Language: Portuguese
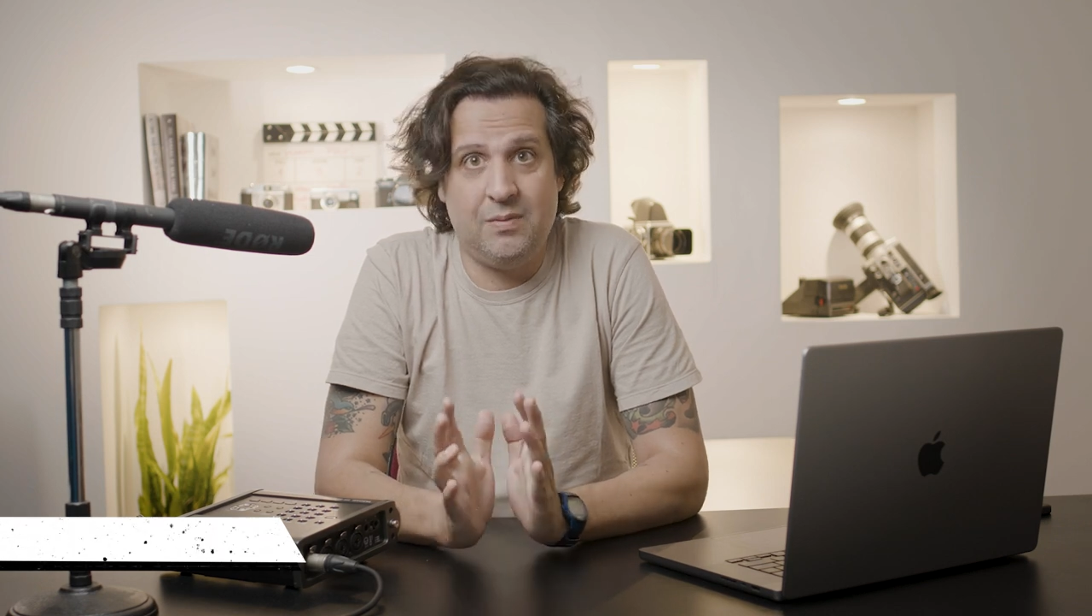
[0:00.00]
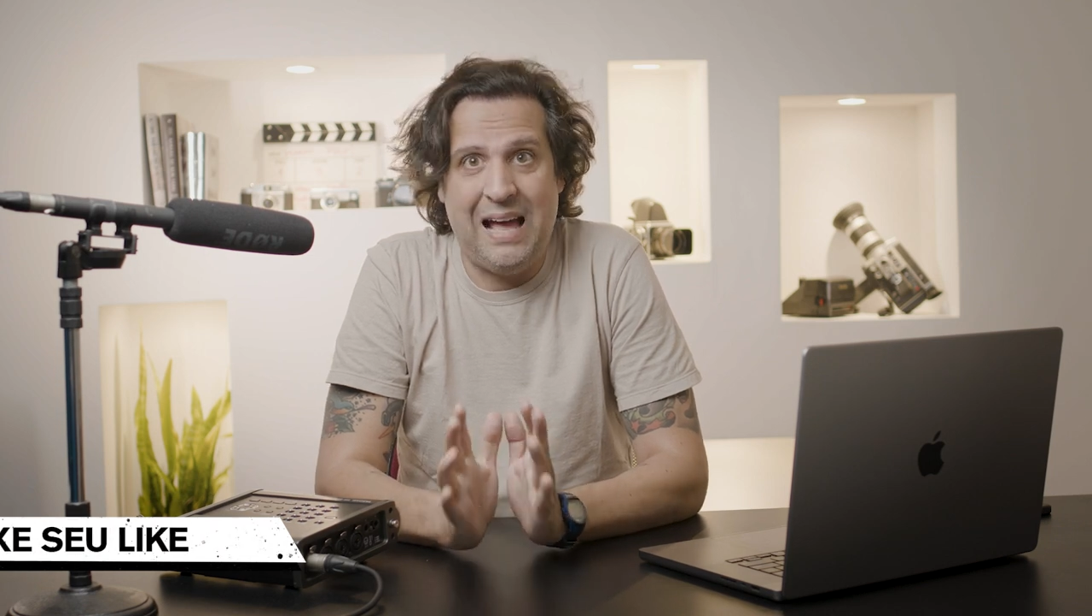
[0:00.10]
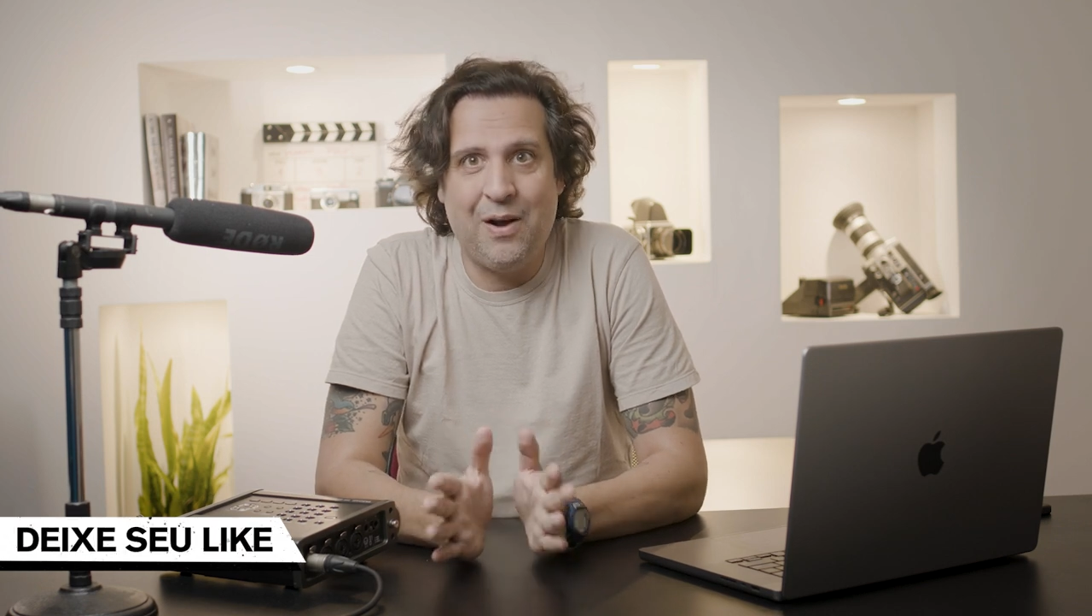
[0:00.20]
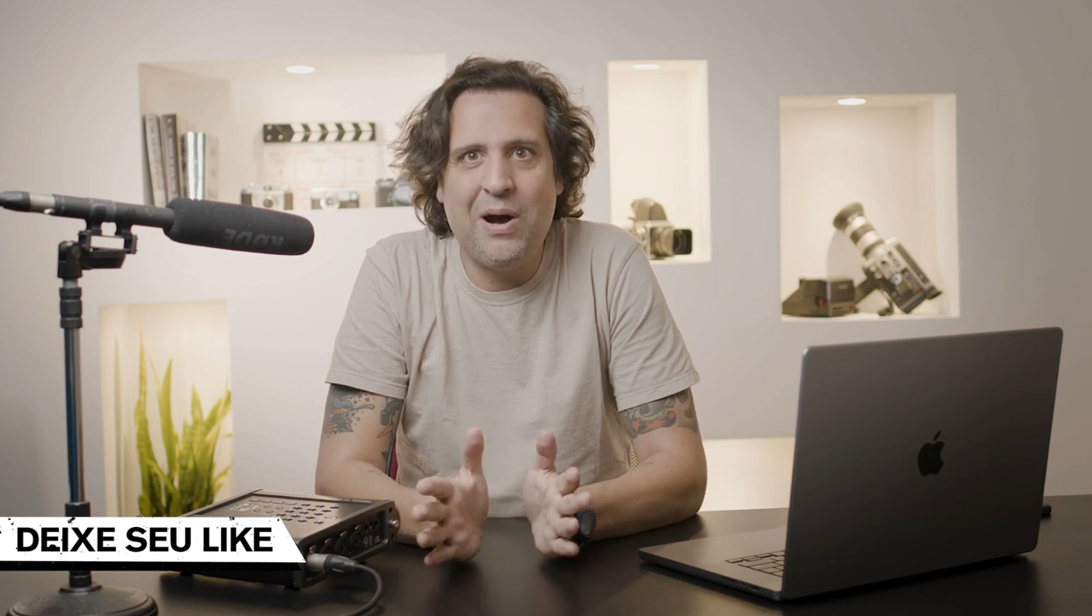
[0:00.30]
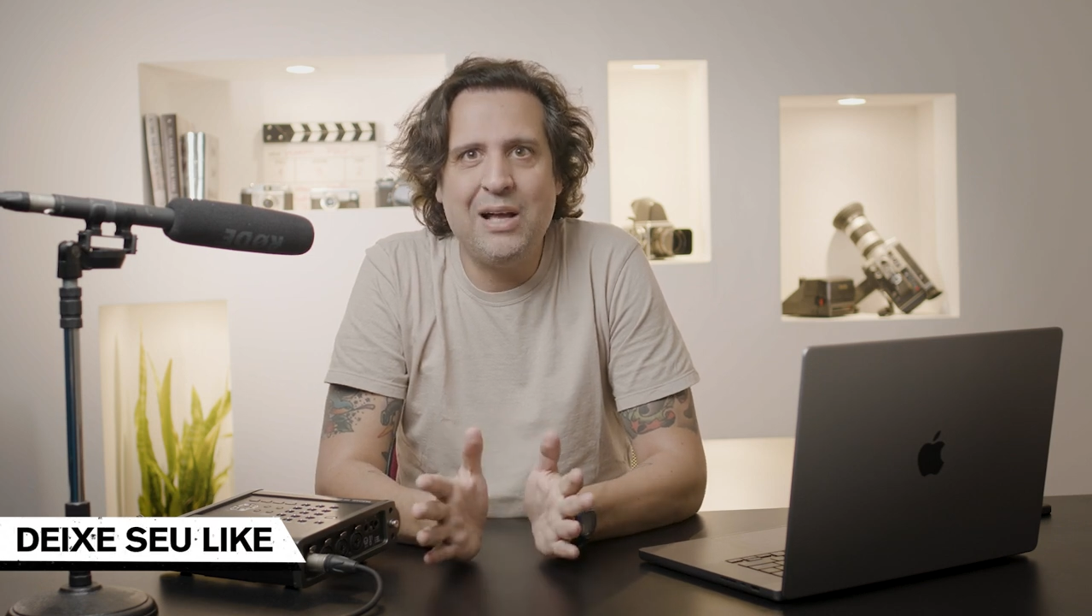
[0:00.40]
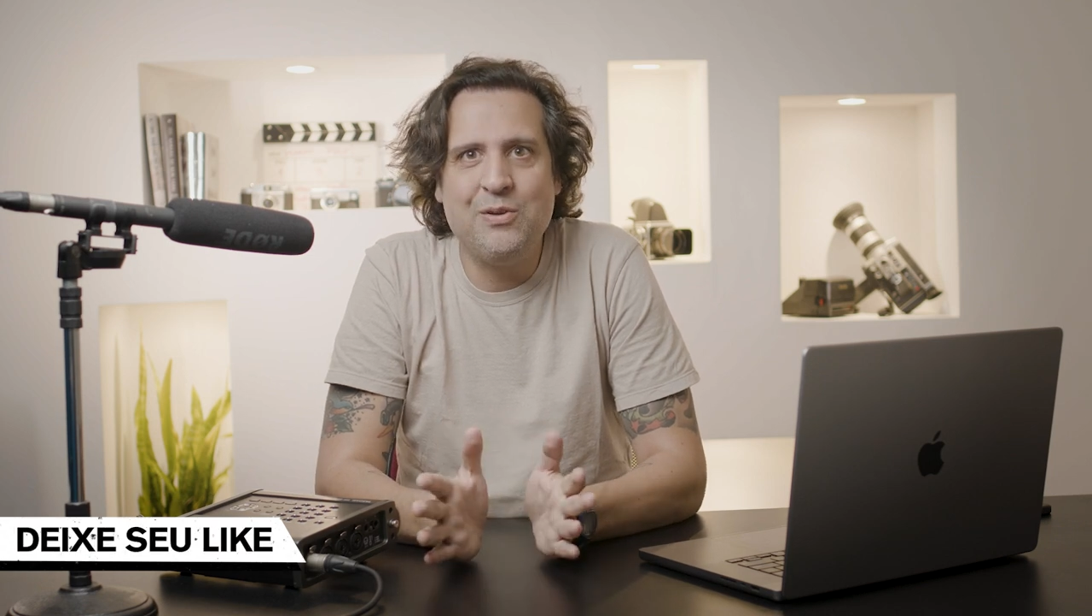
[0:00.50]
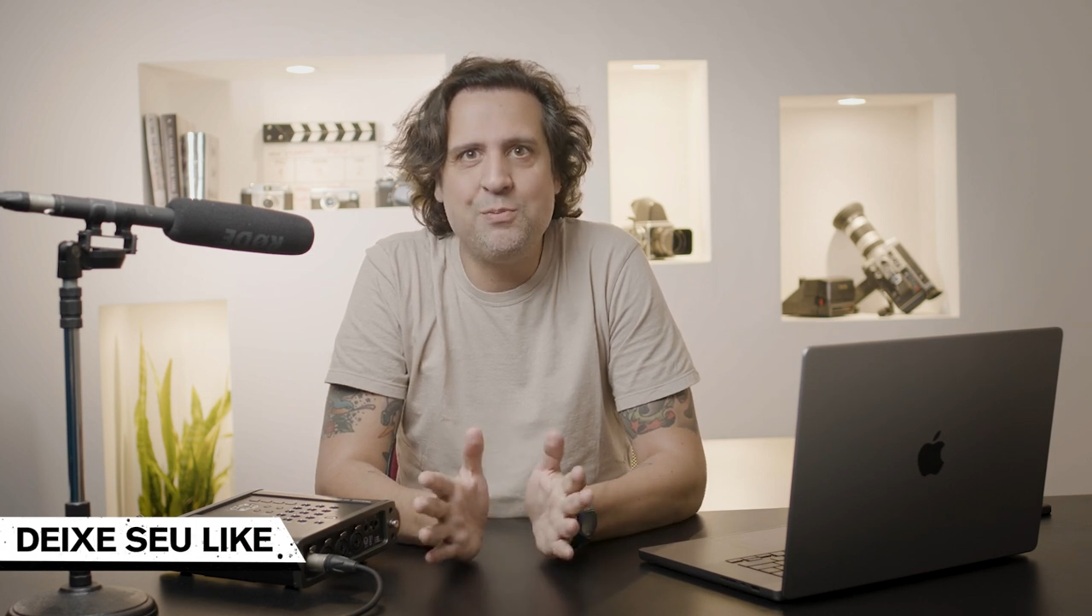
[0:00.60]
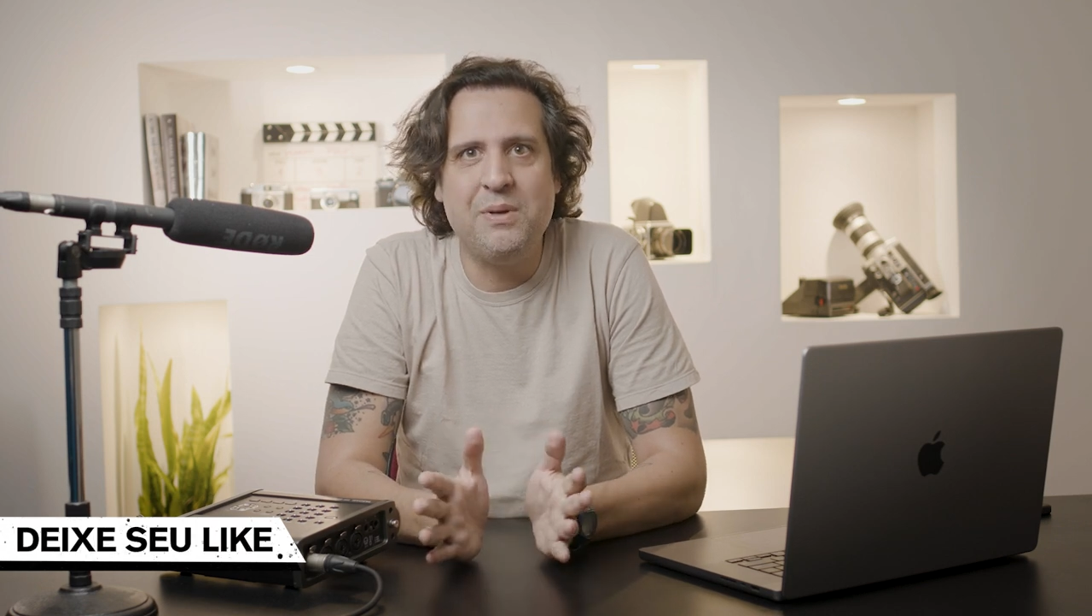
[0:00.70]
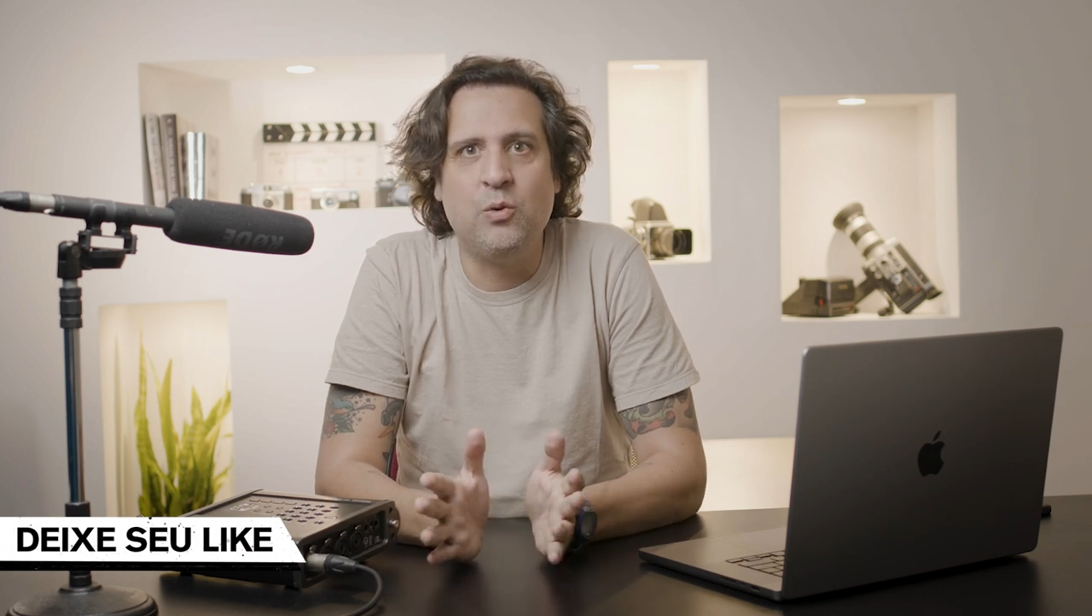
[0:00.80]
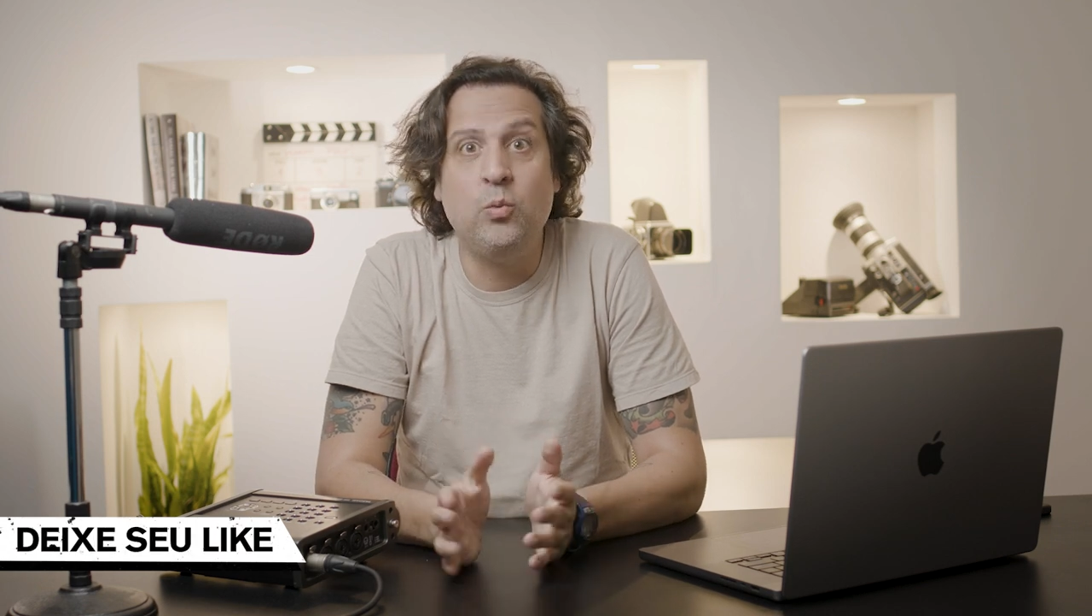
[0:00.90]
aguardo as
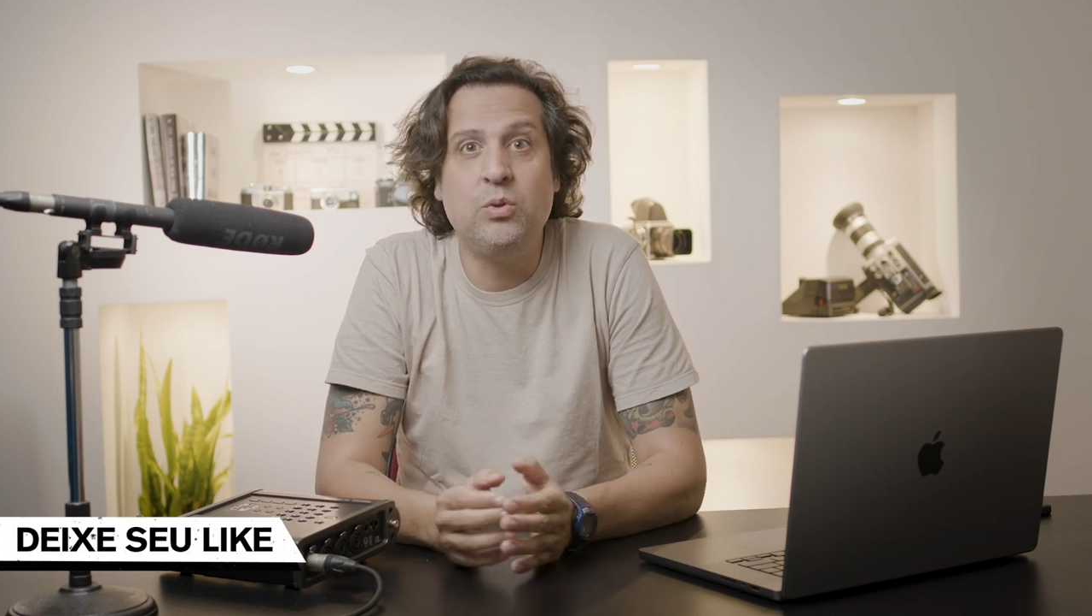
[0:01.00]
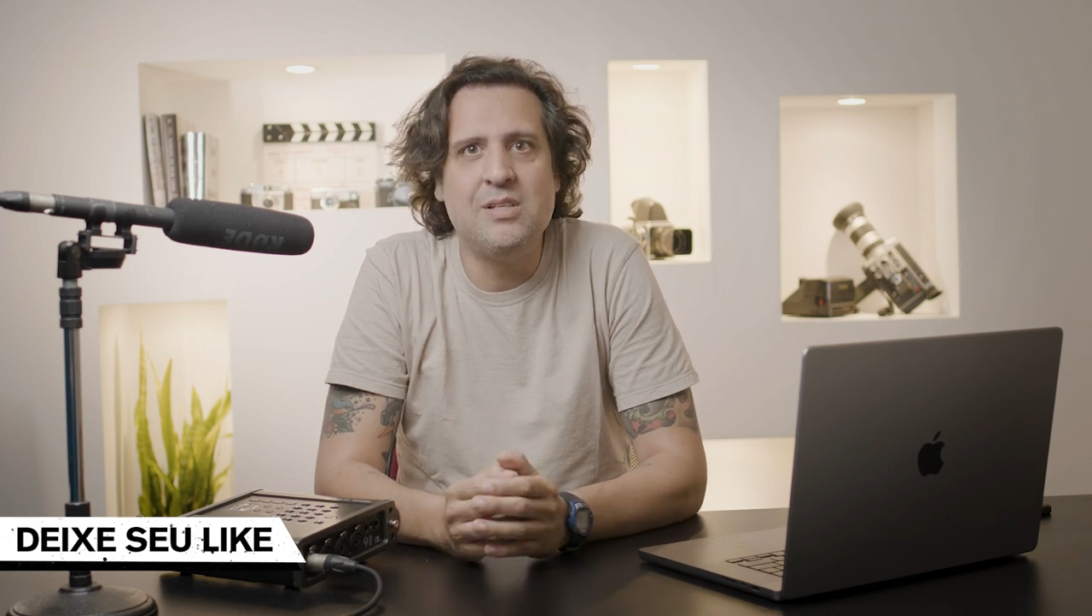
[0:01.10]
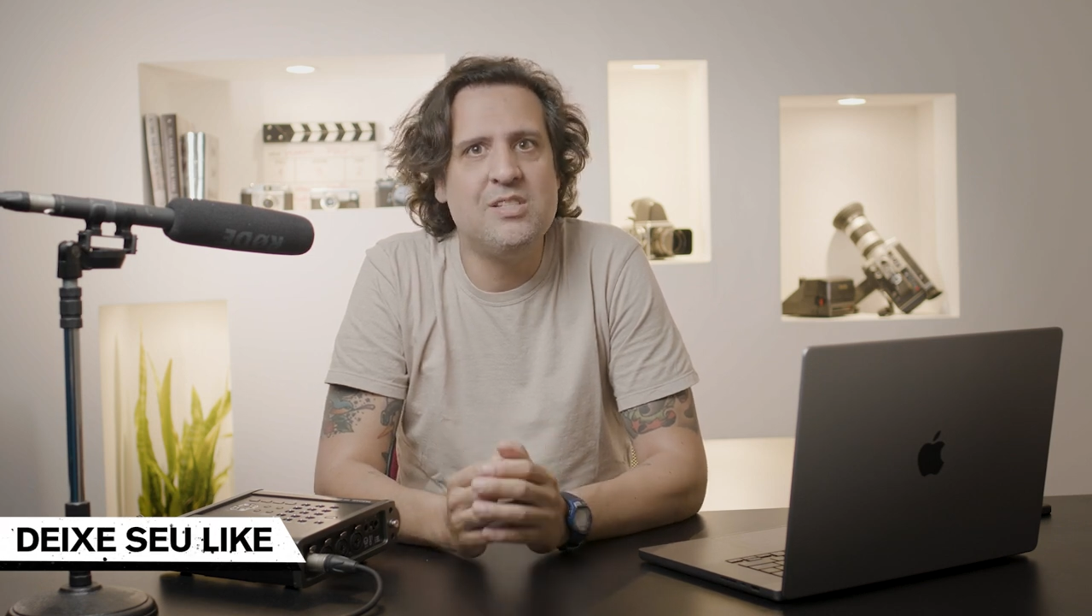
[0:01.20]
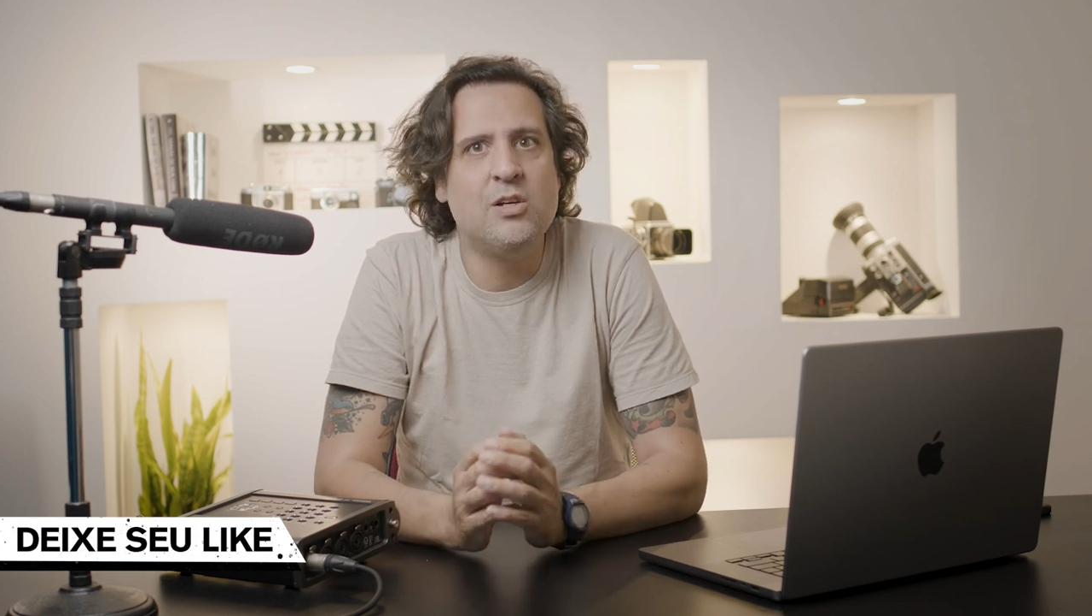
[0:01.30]
perguntas